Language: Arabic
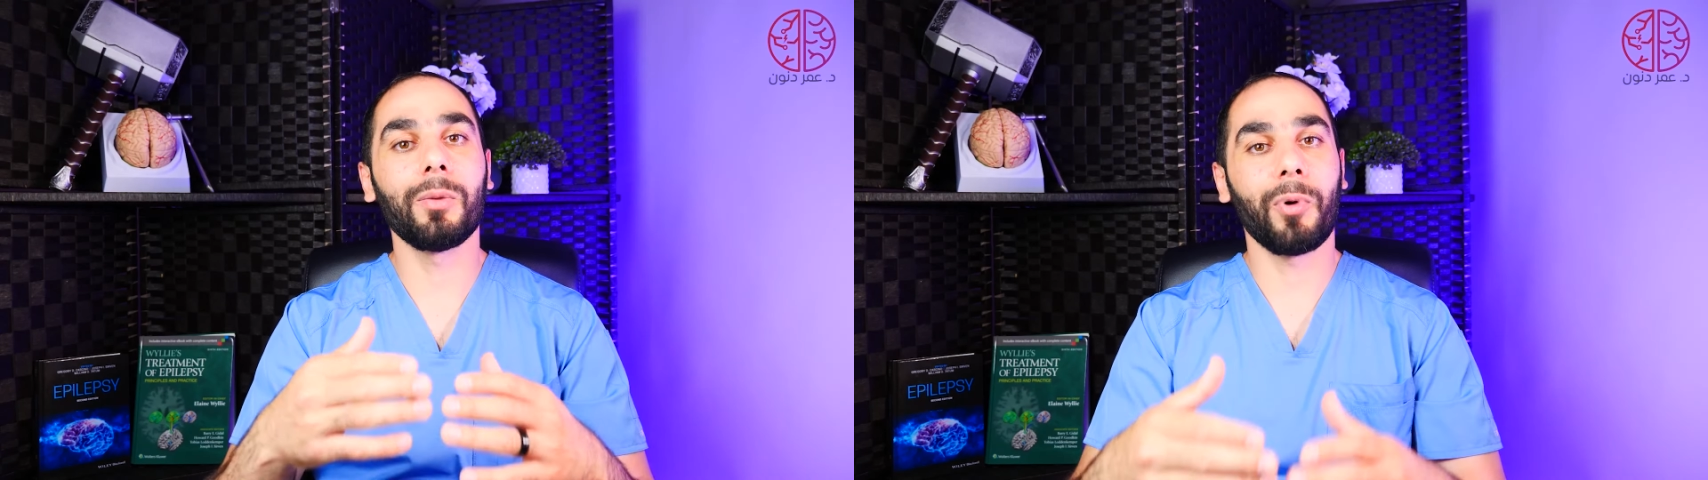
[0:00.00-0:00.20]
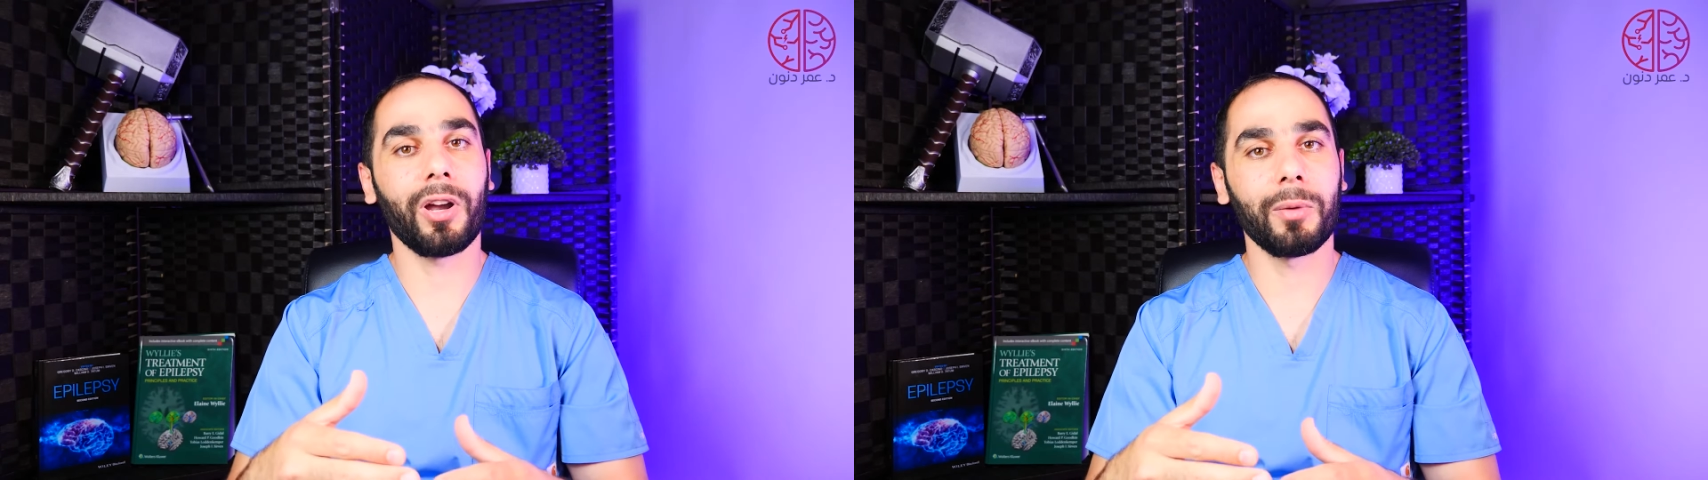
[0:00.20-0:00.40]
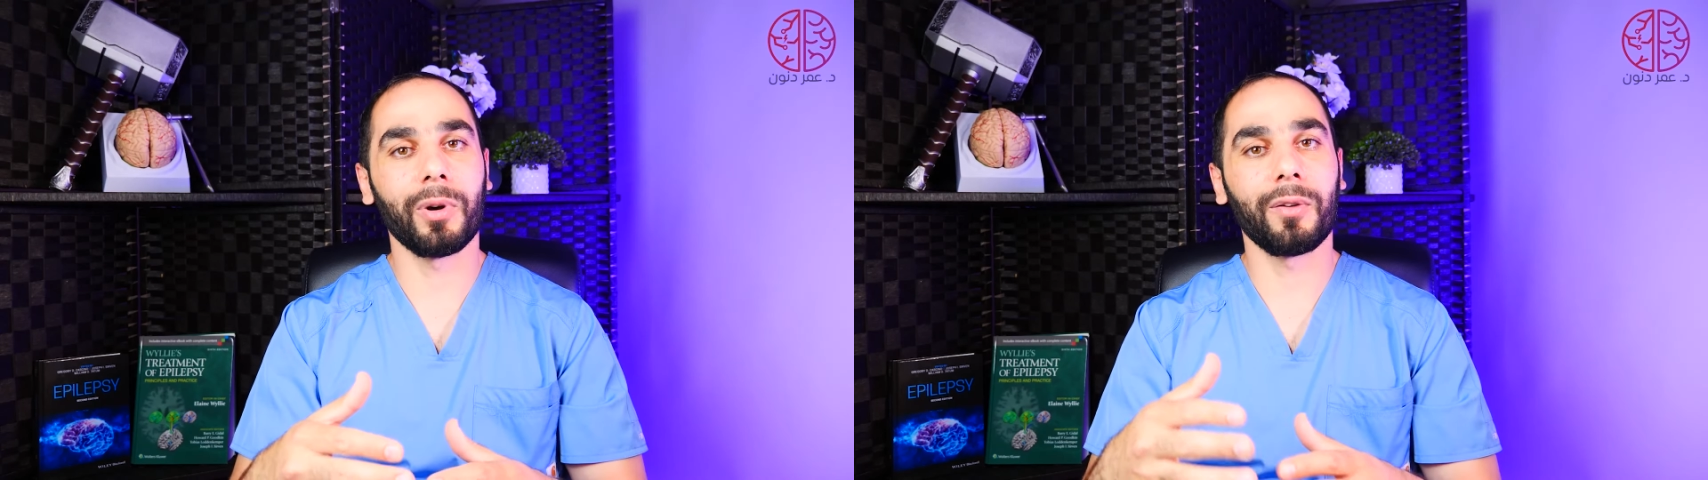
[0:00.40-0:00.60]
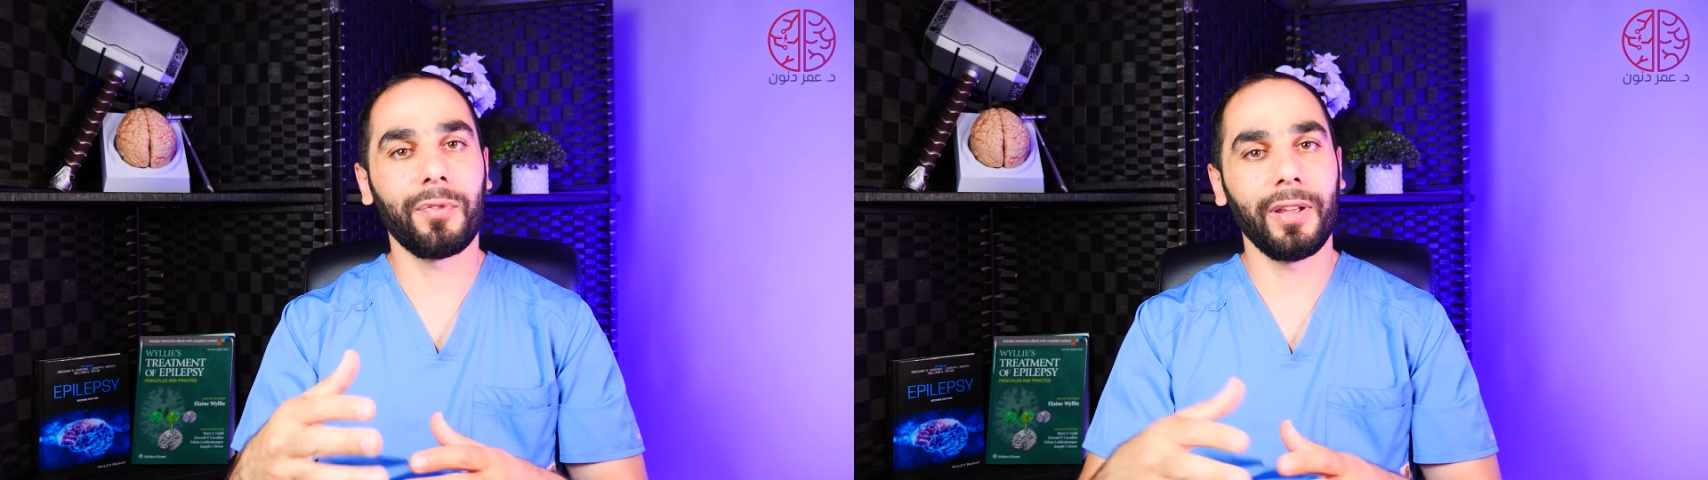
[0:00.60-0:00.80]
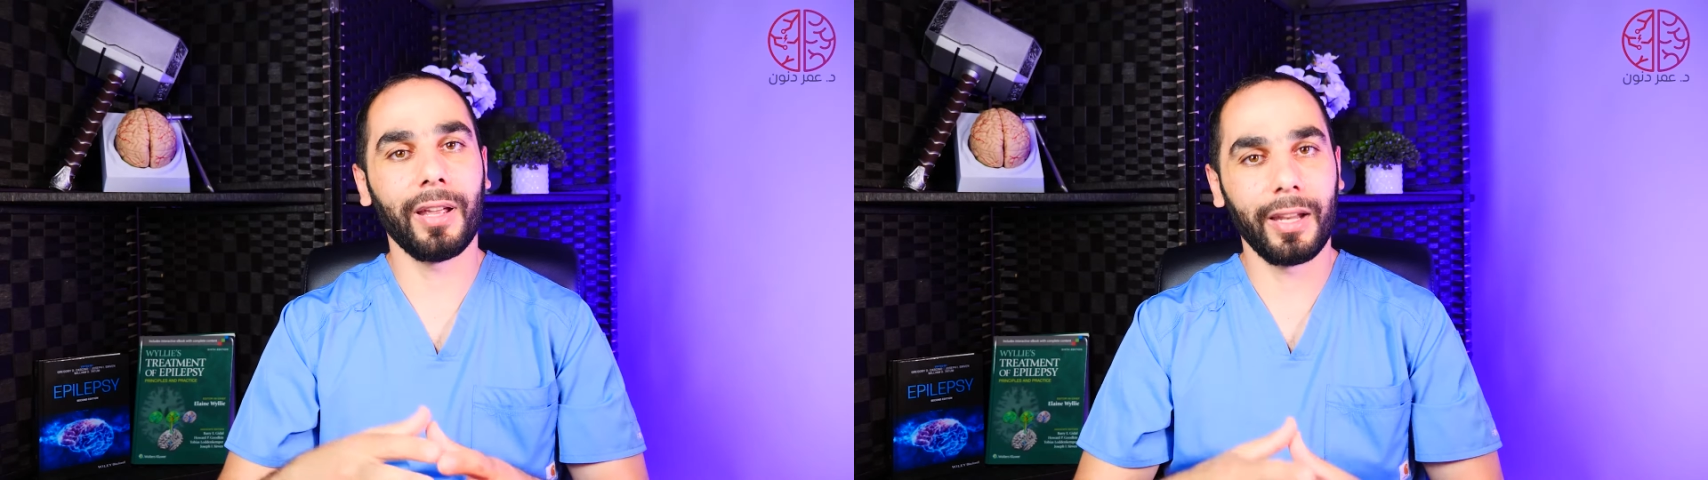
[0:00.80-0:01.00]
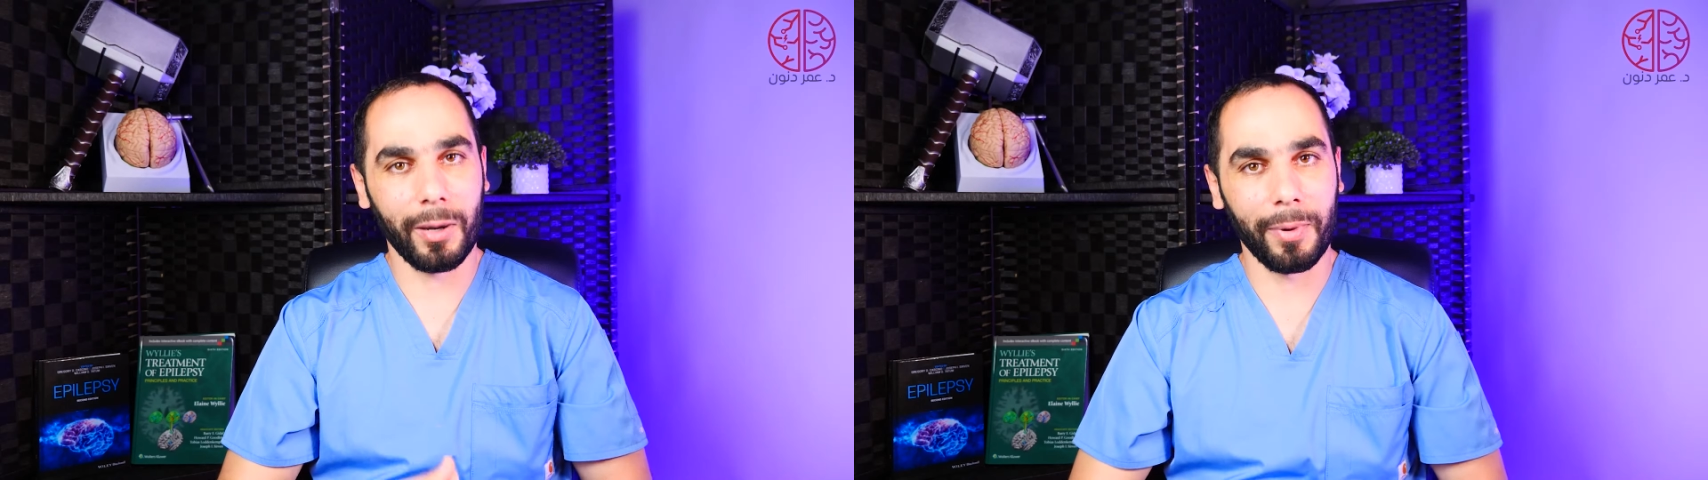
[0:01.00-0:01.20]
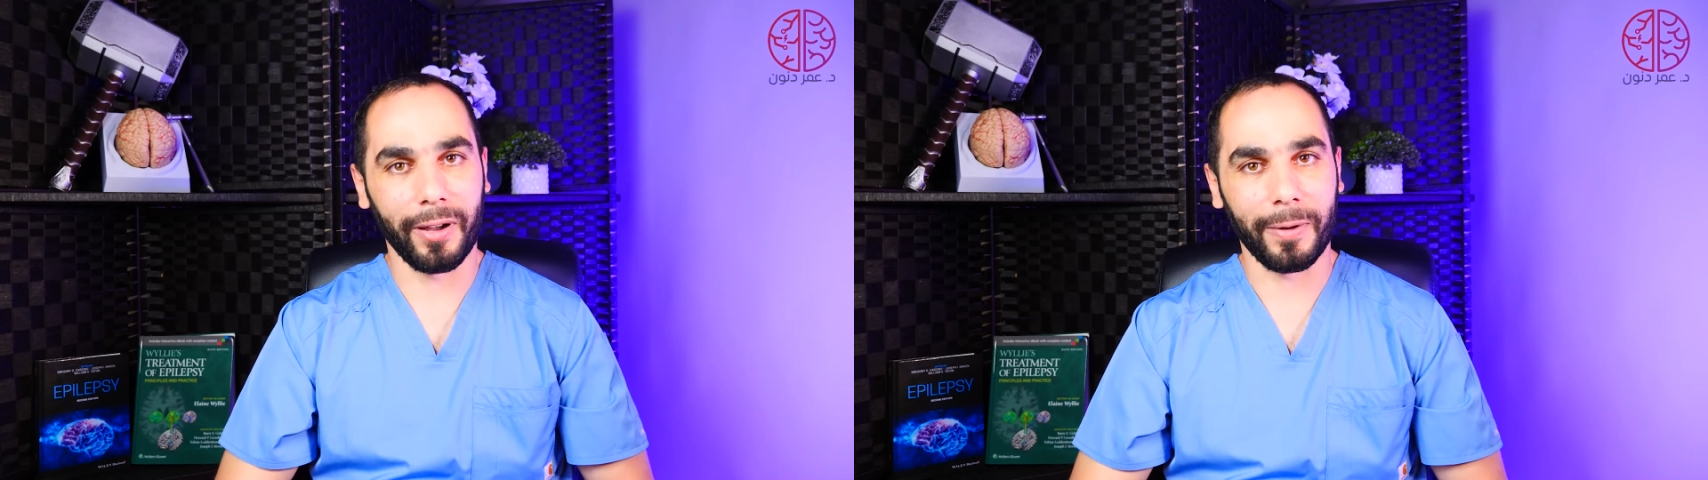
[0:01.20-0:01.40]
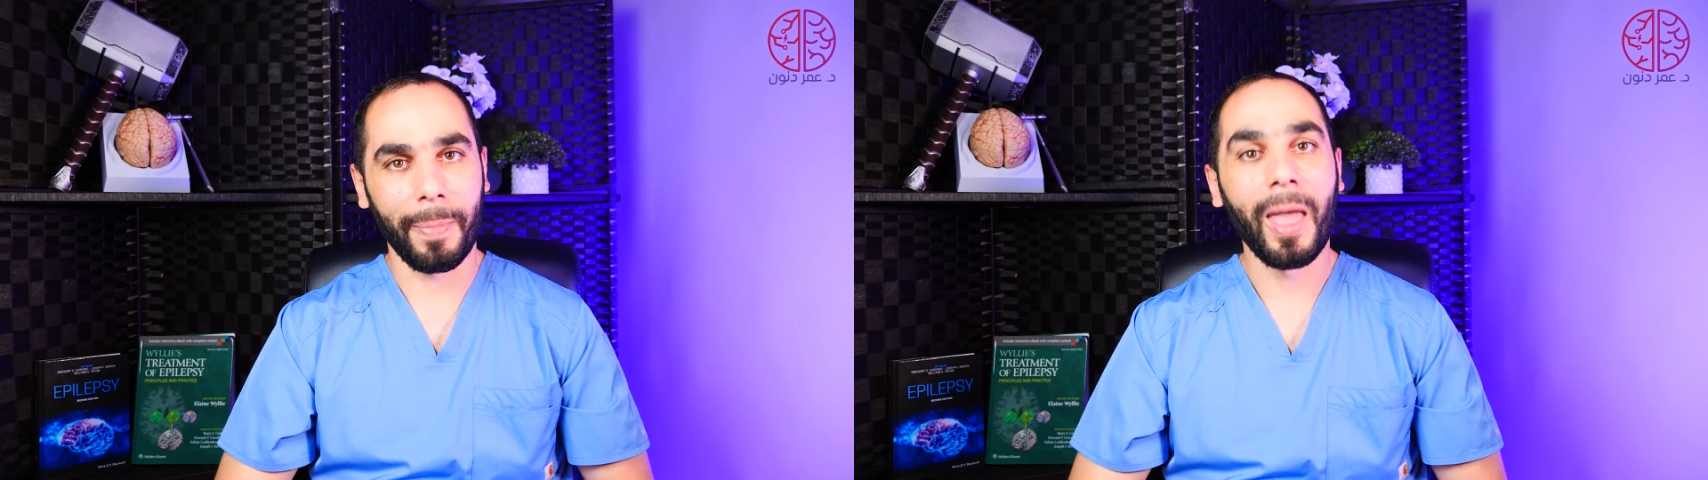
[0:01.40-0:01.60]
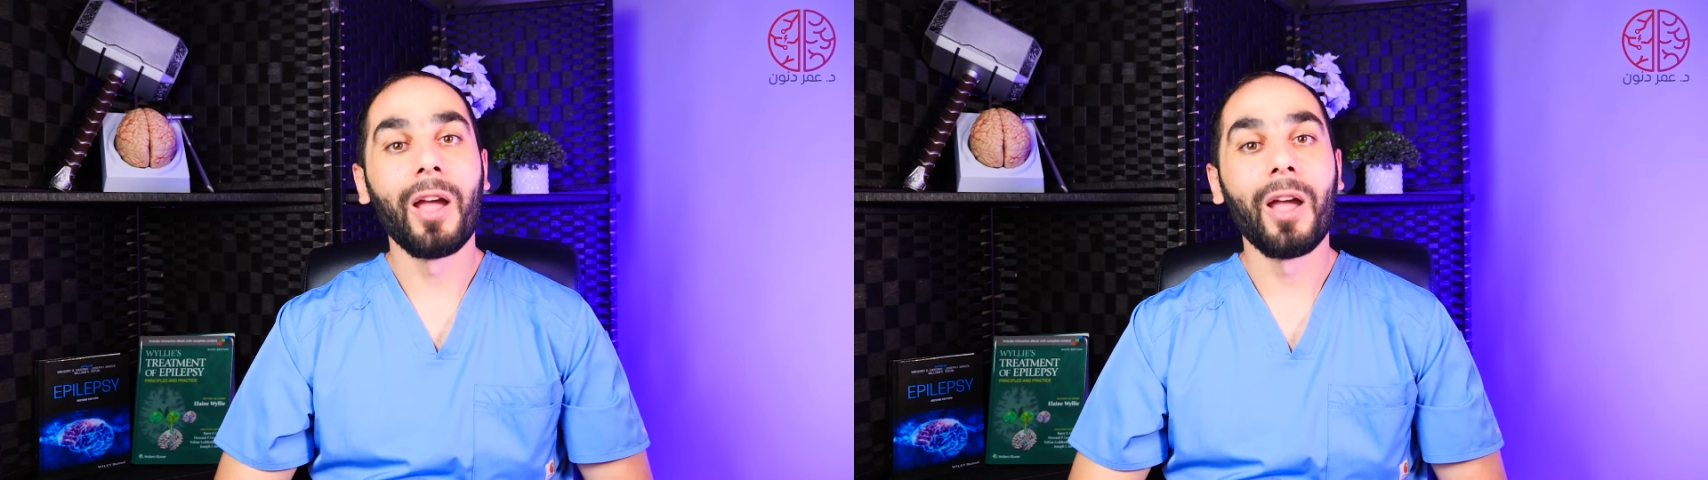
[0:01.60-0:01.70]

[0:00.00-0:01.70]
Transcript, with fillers: البوكيمون في اليابان